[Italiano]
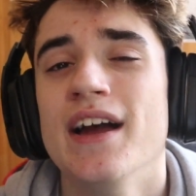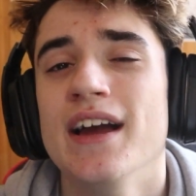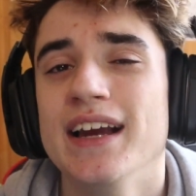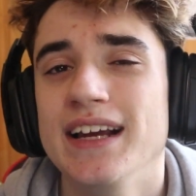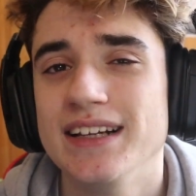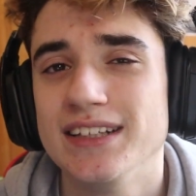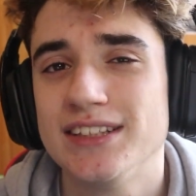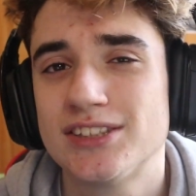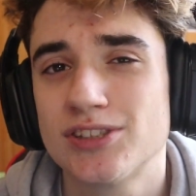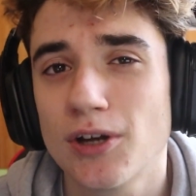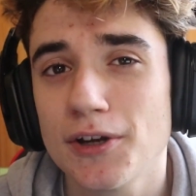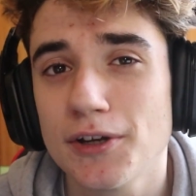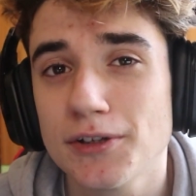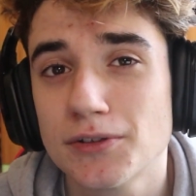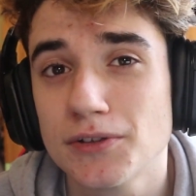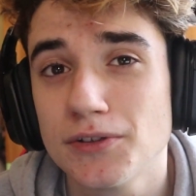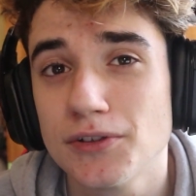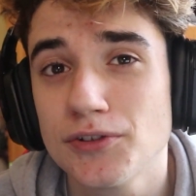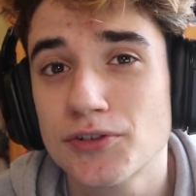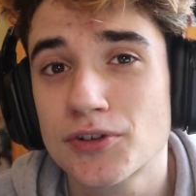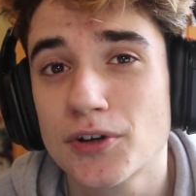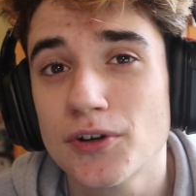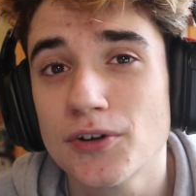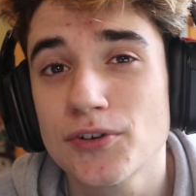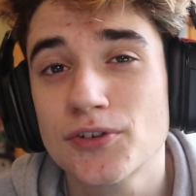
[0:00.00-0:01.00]
Il solito
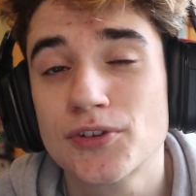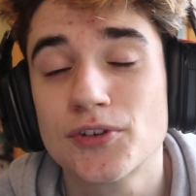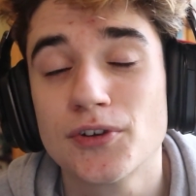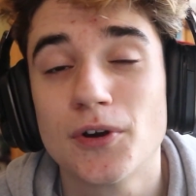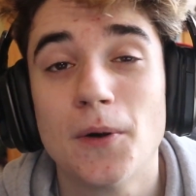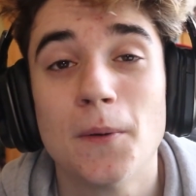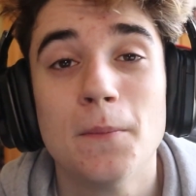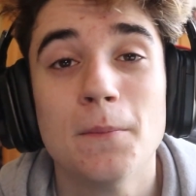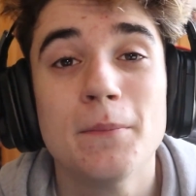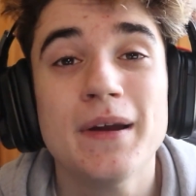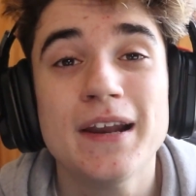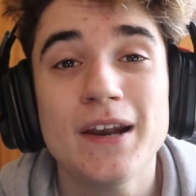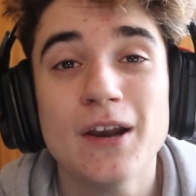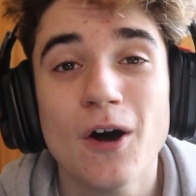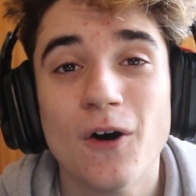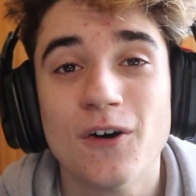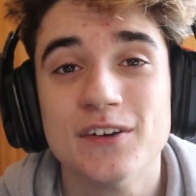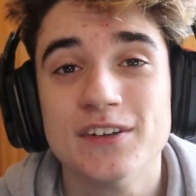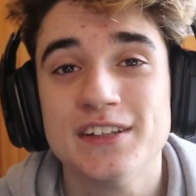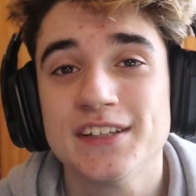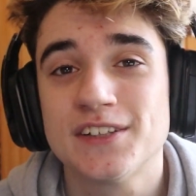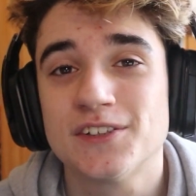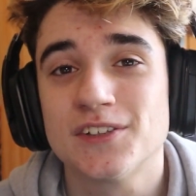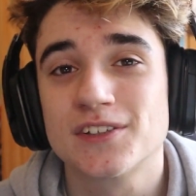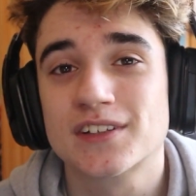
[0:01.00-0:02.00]
discorso
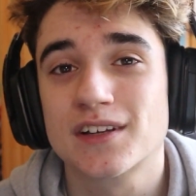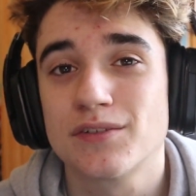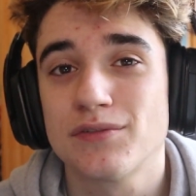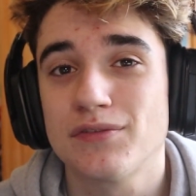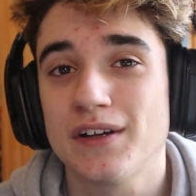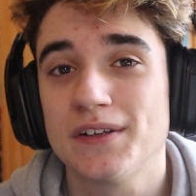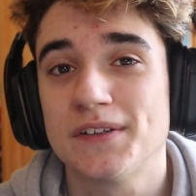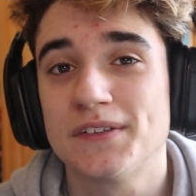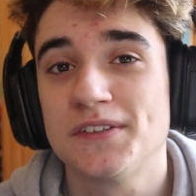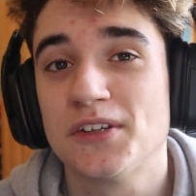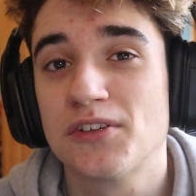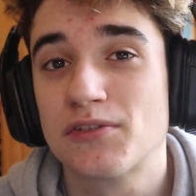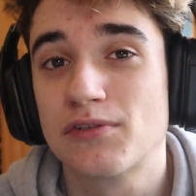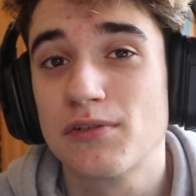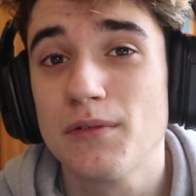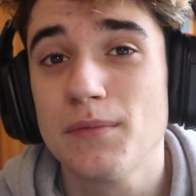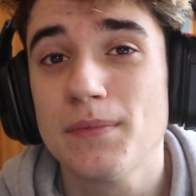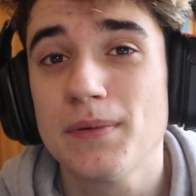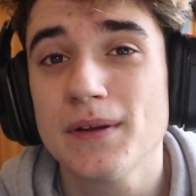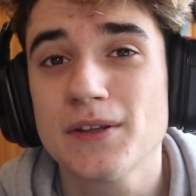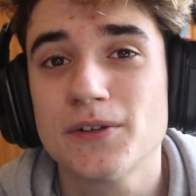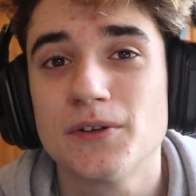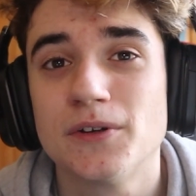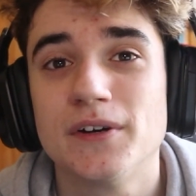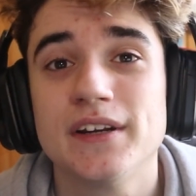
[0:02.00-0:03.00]
melodico che fanno gli
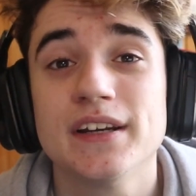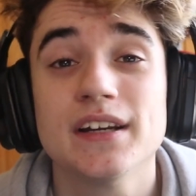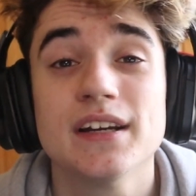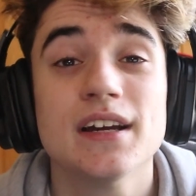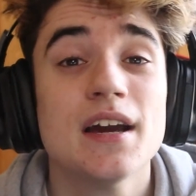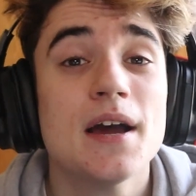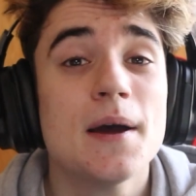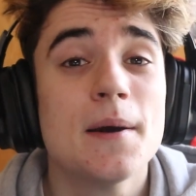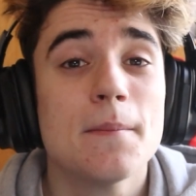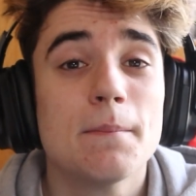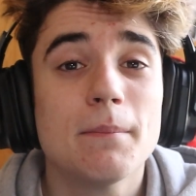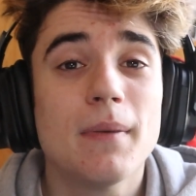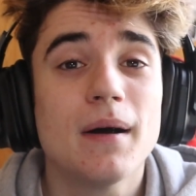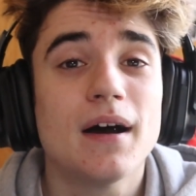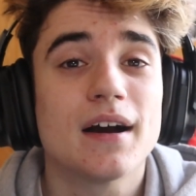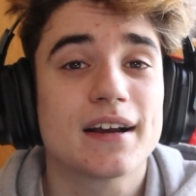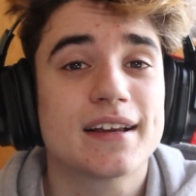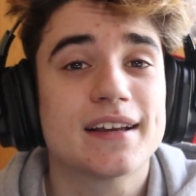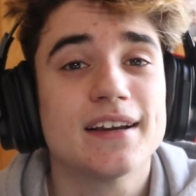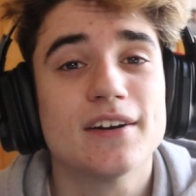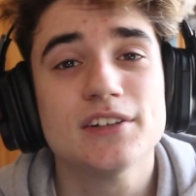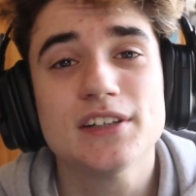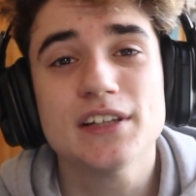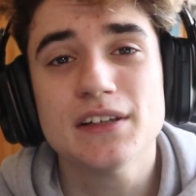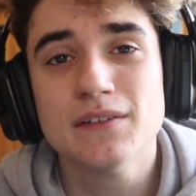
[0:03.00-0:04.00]
sviluppatori, ma
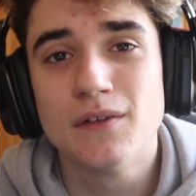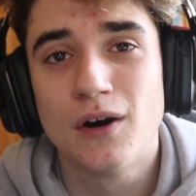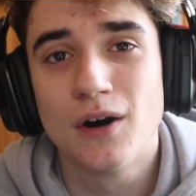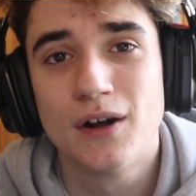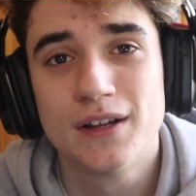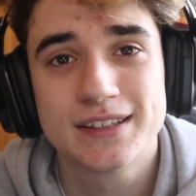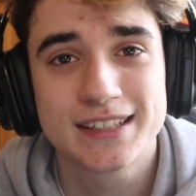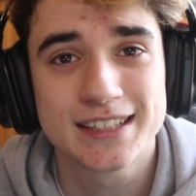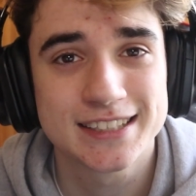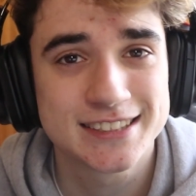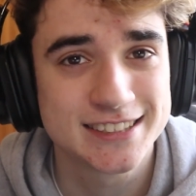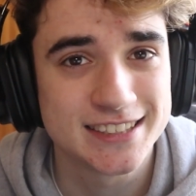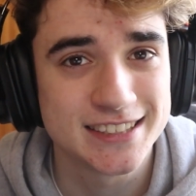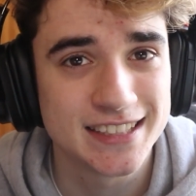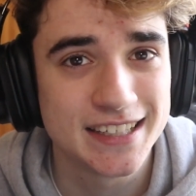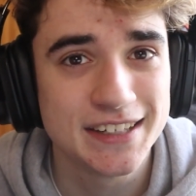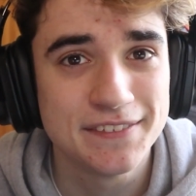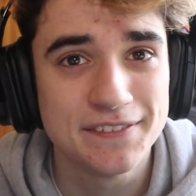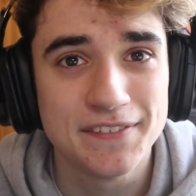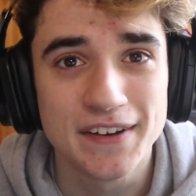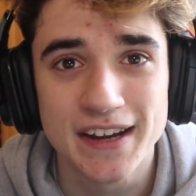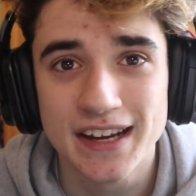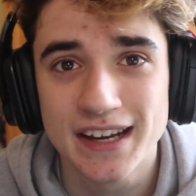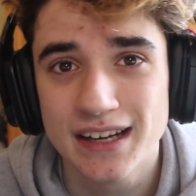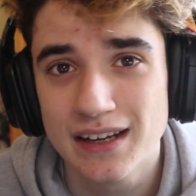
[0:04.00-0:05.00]
che ogni volta si
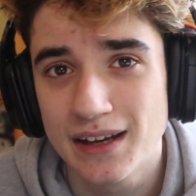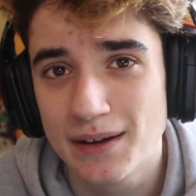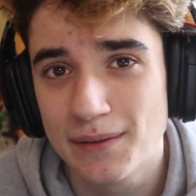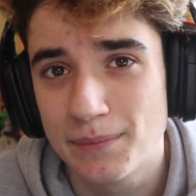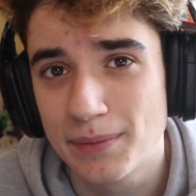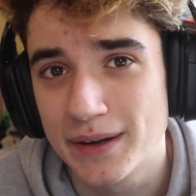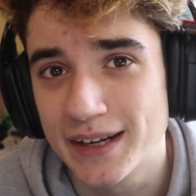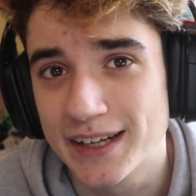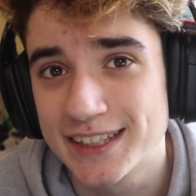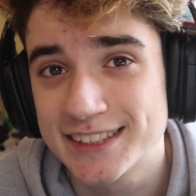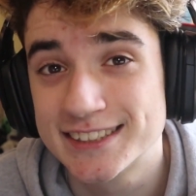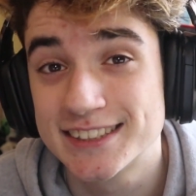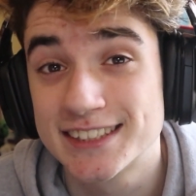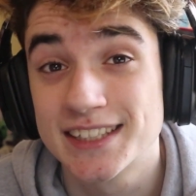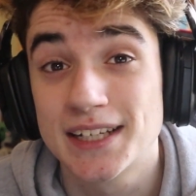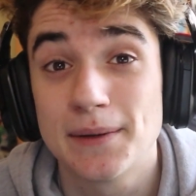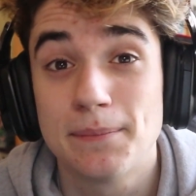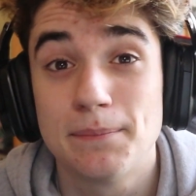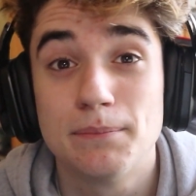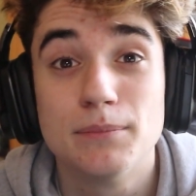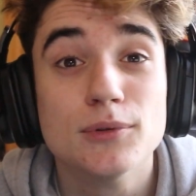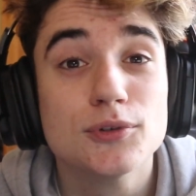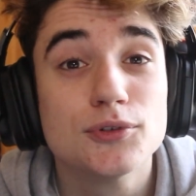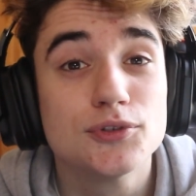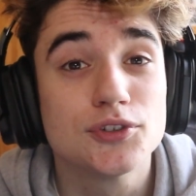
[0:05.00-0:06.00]
rivela per essere
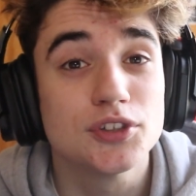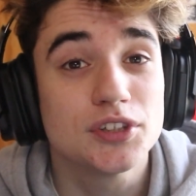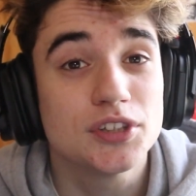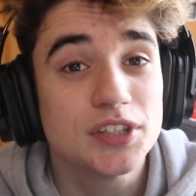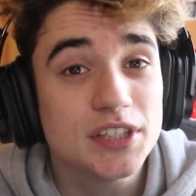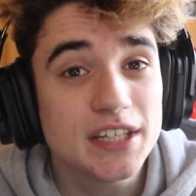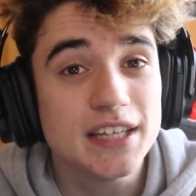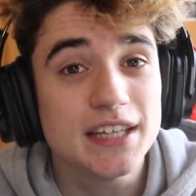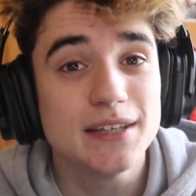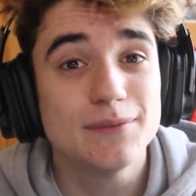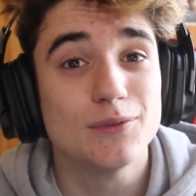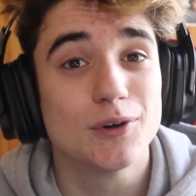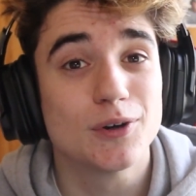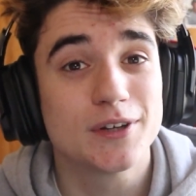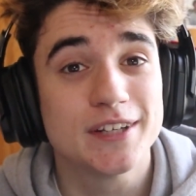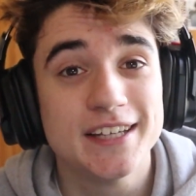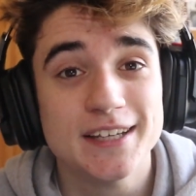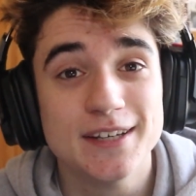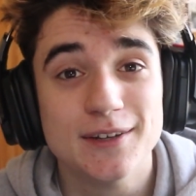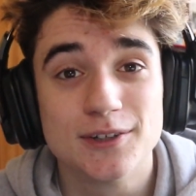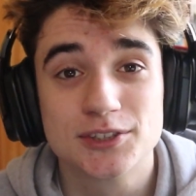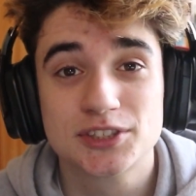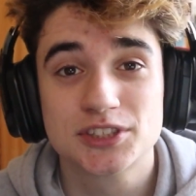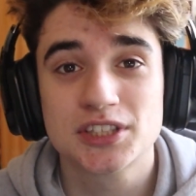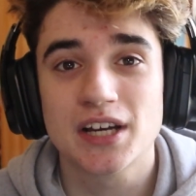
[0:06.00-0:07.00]
positivo, chi
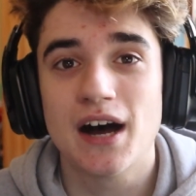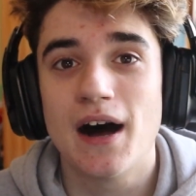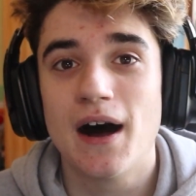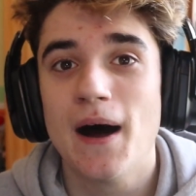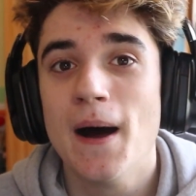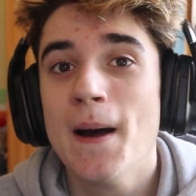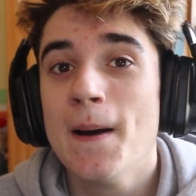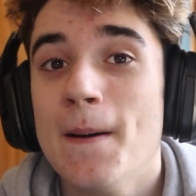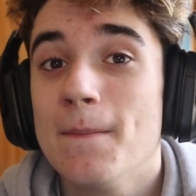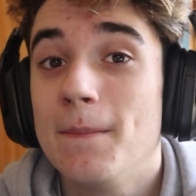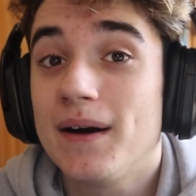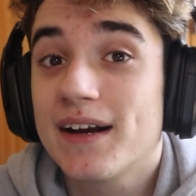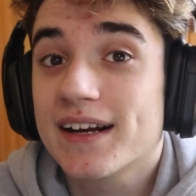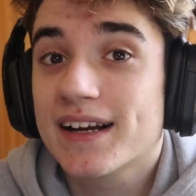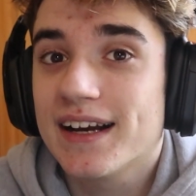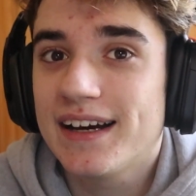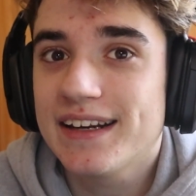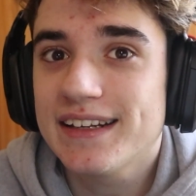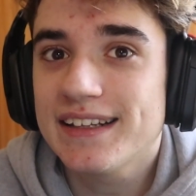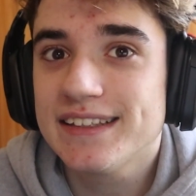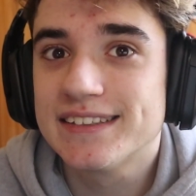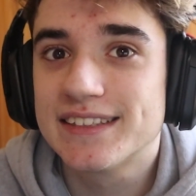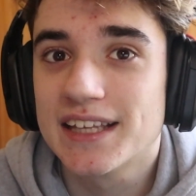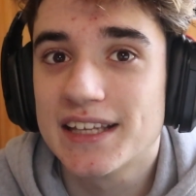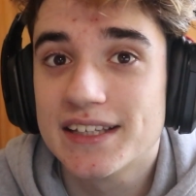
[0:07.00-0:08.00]
lo sa,
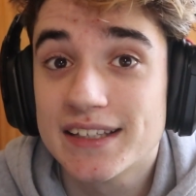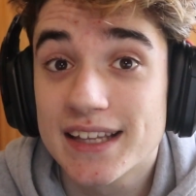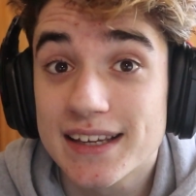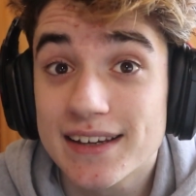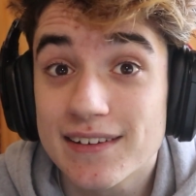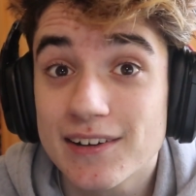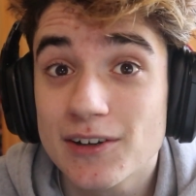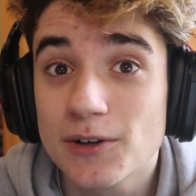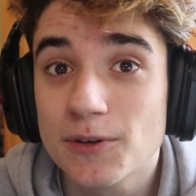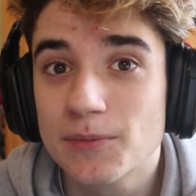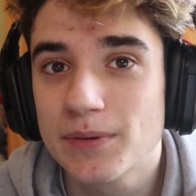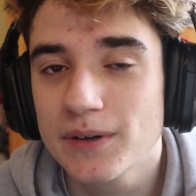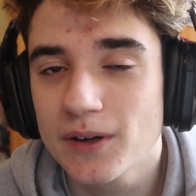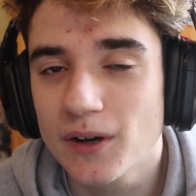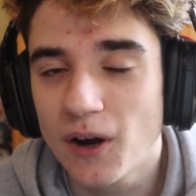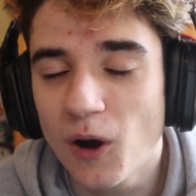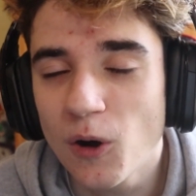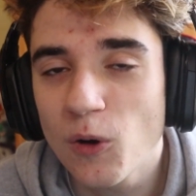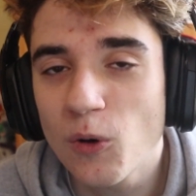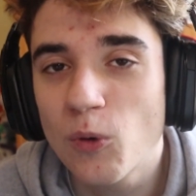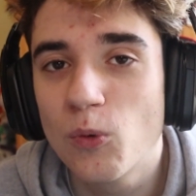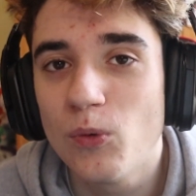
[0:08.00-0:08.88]
magari intendevano però